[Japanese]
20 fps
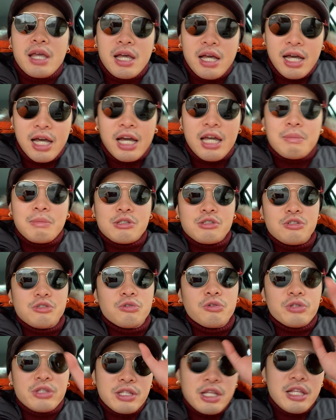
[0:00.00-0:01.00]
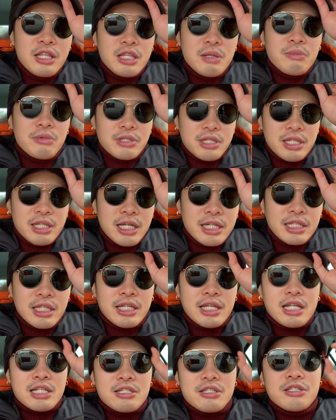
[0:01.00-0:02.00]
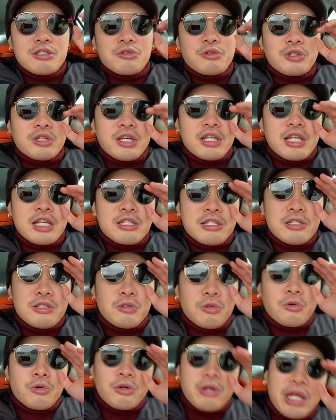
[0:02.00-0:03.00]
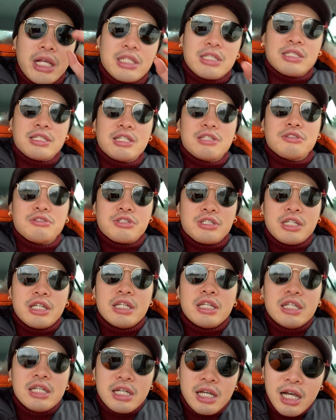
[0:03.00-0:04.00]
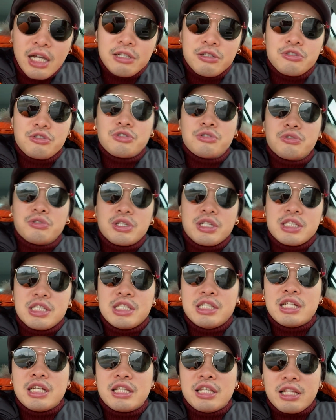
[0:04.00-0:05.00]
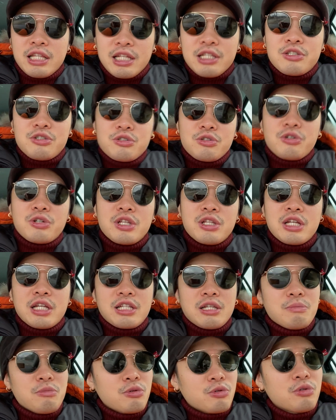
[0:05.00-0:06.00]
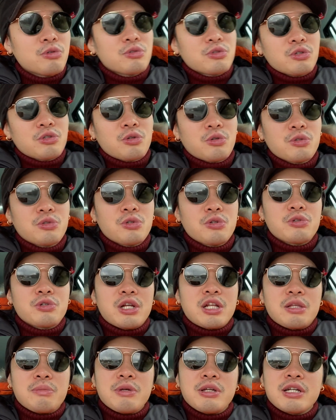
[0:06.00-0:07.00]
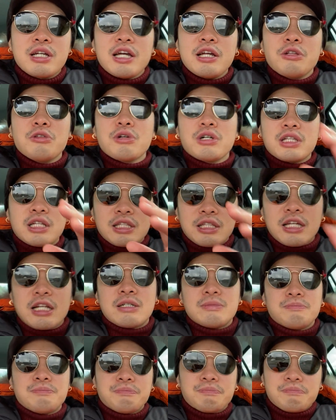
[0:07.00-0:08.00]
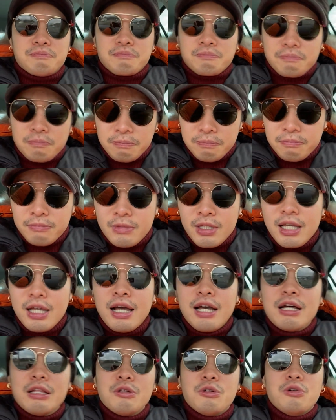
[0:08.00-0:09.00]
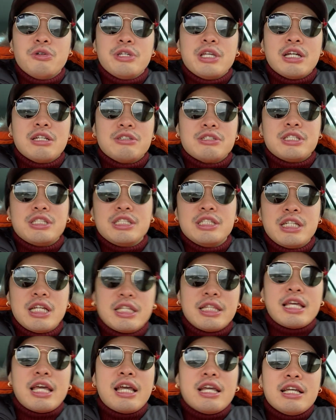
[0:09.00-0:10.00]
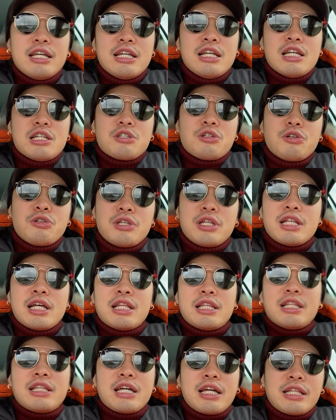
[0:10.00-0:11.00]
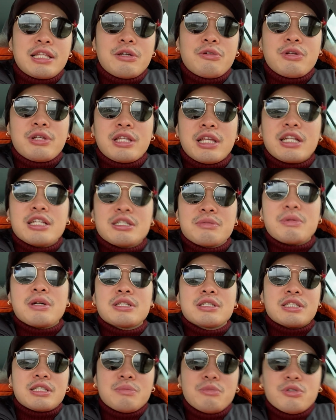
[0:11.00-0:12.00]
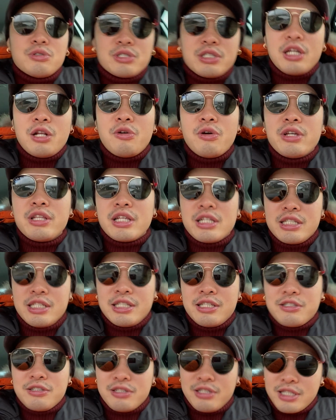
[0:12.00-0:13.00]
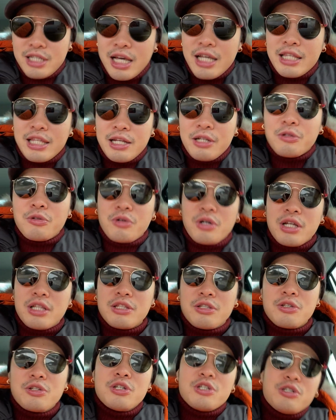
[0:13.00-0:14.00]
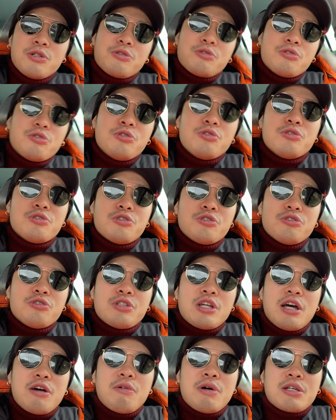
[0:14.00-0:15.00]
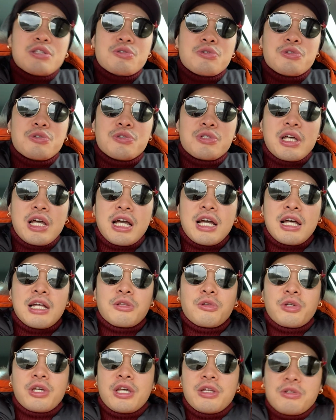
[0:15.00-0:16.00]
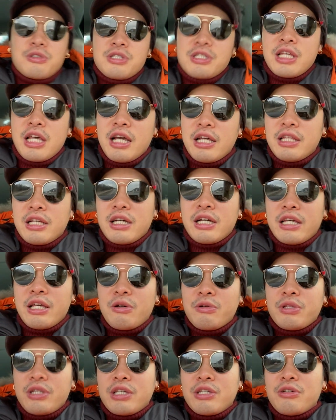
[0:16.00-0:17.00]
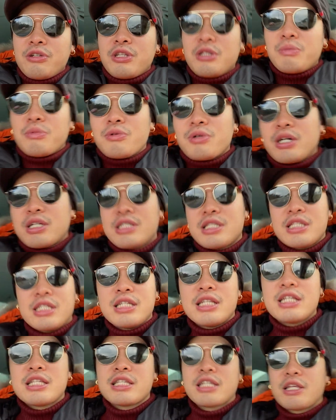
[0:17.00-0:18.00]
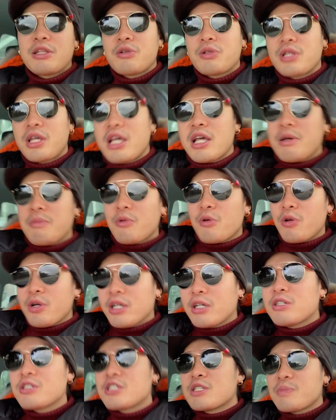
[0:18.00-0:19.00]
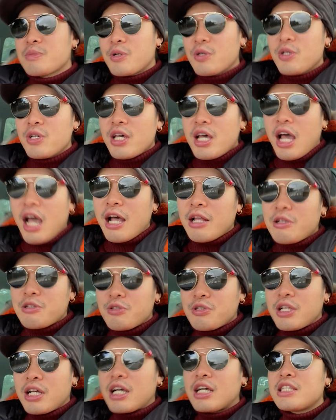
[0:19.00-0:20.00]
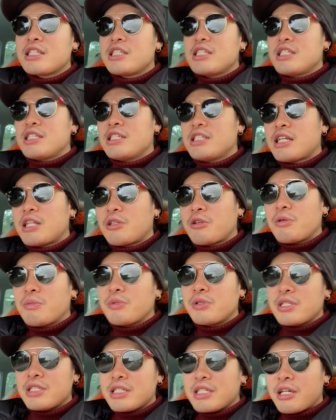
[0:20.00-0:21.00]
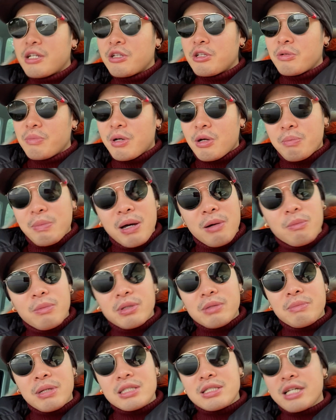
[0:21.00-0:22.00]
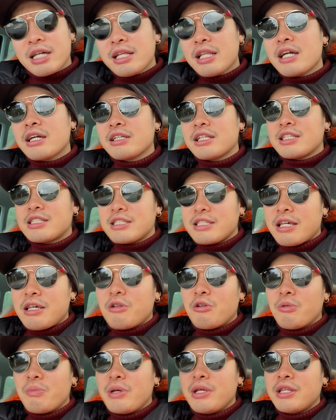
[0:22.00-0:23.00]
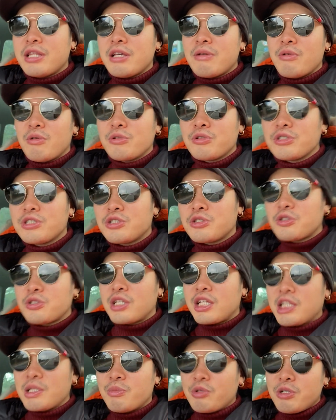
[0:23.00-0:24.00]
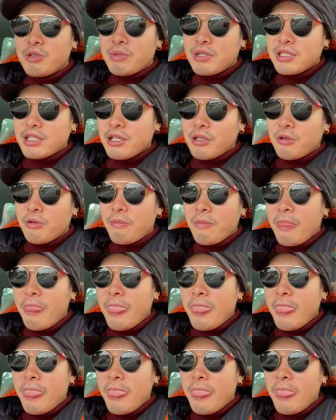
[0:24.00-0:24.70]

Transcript: はい。まあ、中古店でもね、大体安い時は、安いところは安いですし、あの、中古で仕入れてね、中古で大体もう、本当トントンぐらいで、メルカリとかだったら、あの、ロイヤル仕入れて、その値段で大体売れたりしますんで、もう0円で実質使えたりとかっていう、そういうチューダーはそういうなんか時計の使い方が結構できるんで僕は好きですけどね。ロレックスも、あの、そんな感じだと思うんですけれど、ま、まあ、間違いなくですね、路面店は本当にちょっと何でも言いますけど、